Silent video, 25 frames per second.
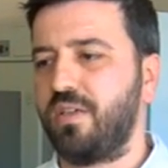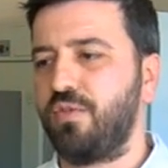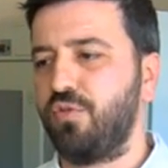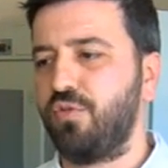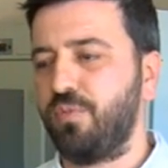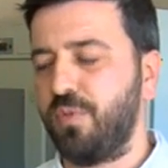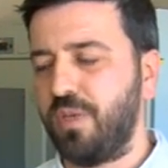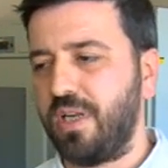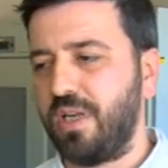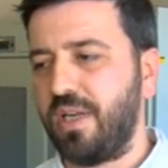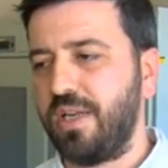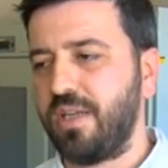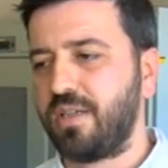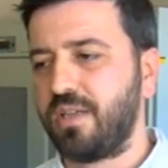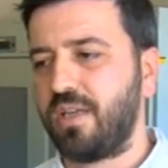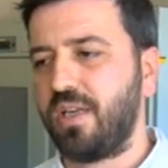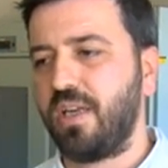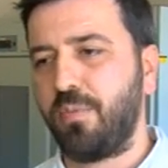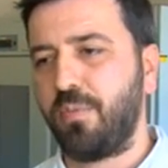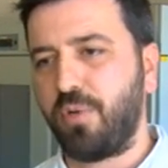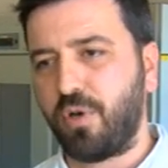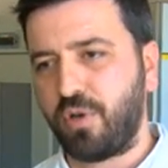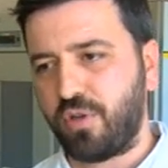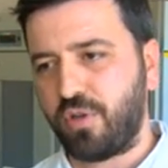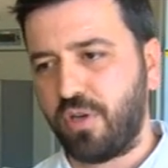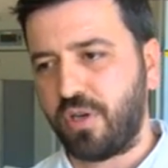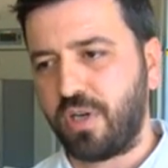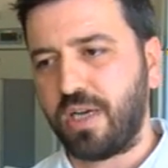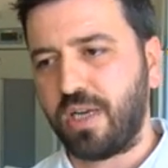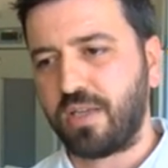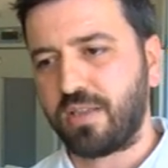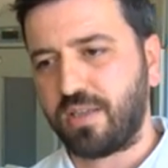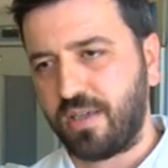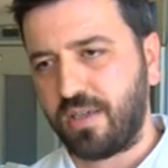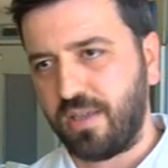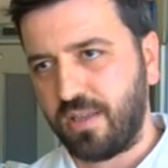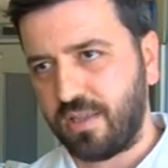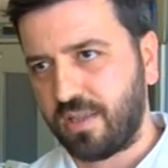numuneler laboratuvara
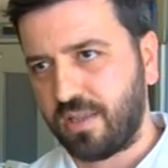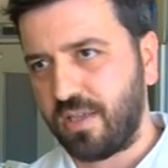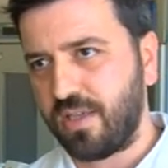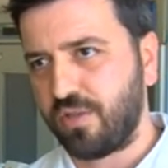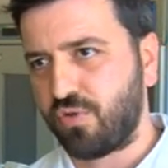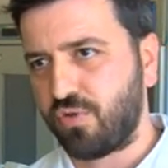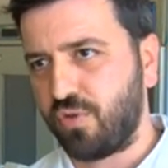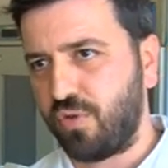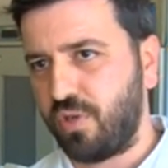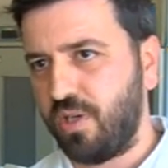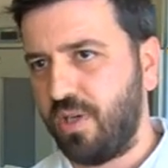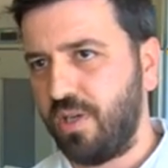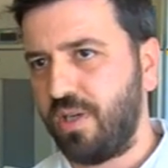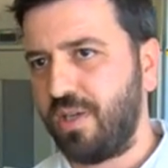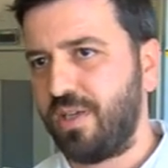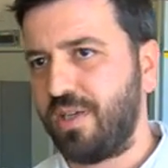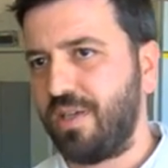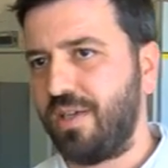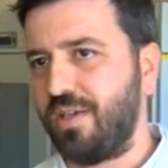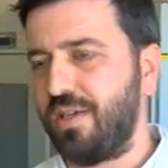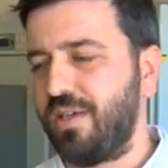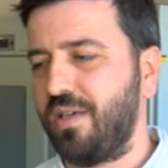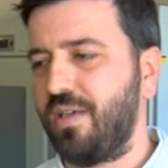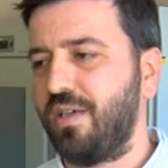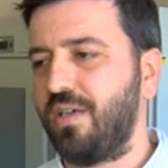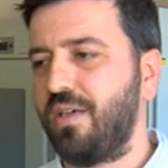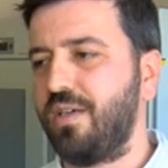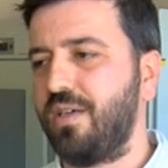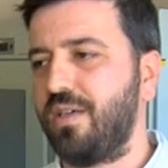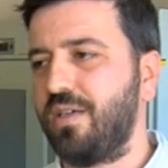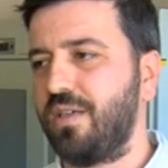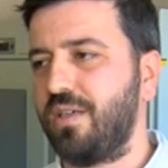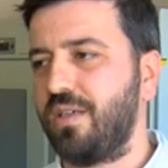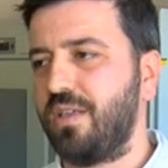aktarıldıktan sonra e,